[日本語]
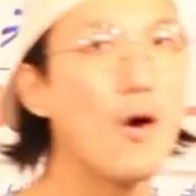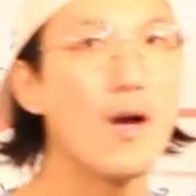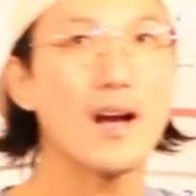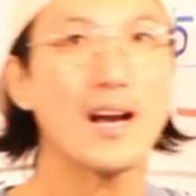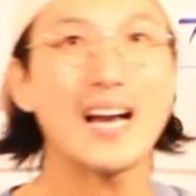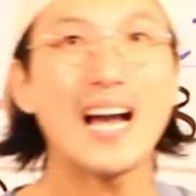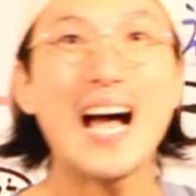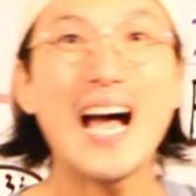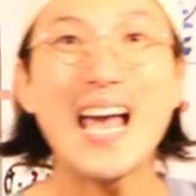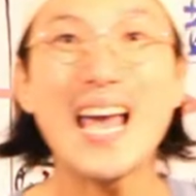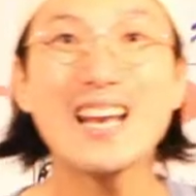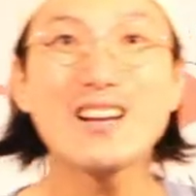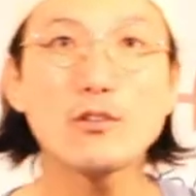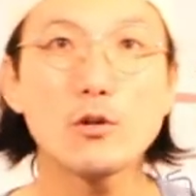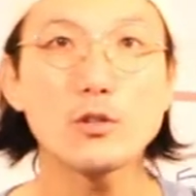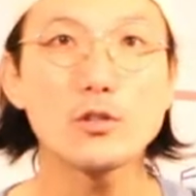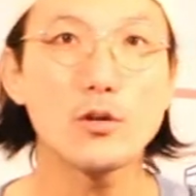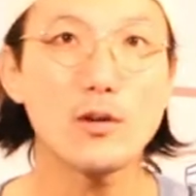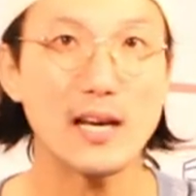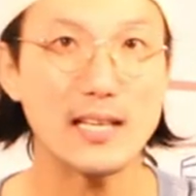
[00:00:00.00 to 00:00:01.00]
変える
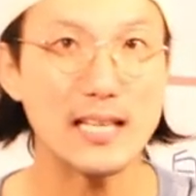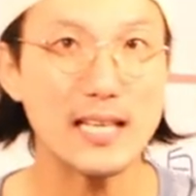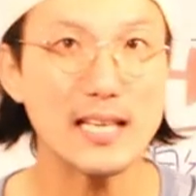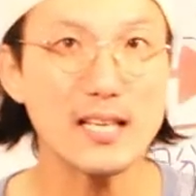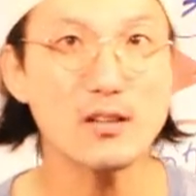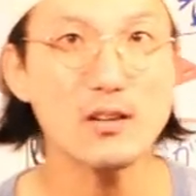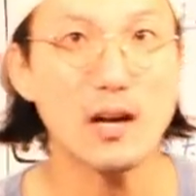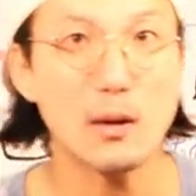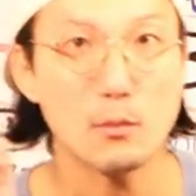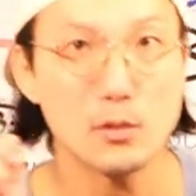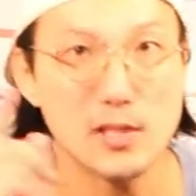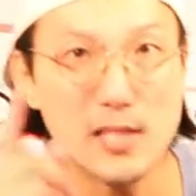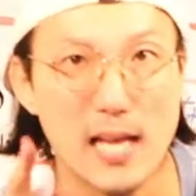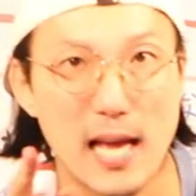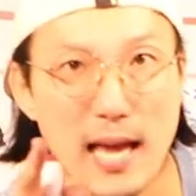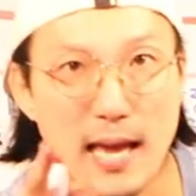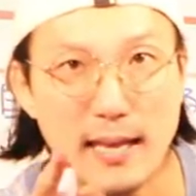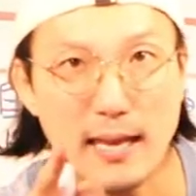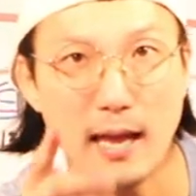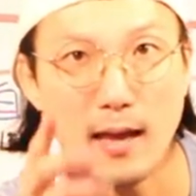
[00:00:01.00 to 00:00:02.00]
ことができるかもしれ
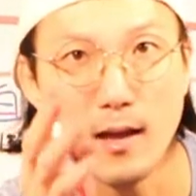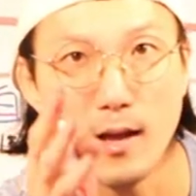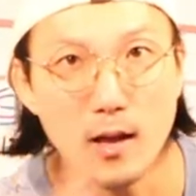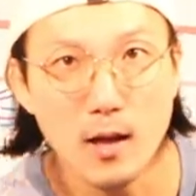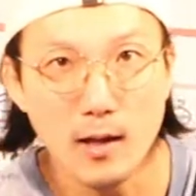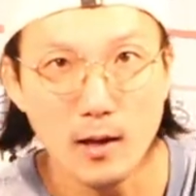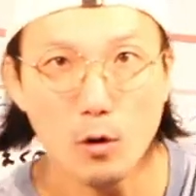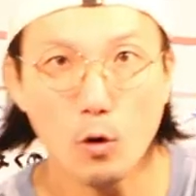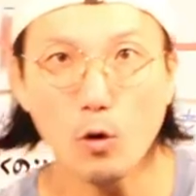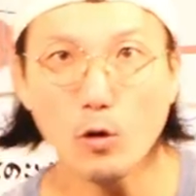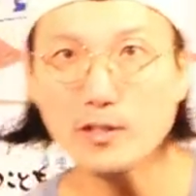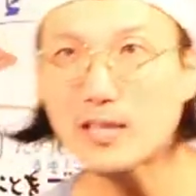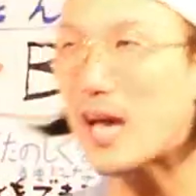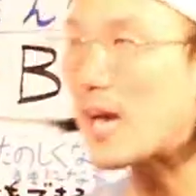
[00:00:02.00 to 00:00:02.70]
へんねんここ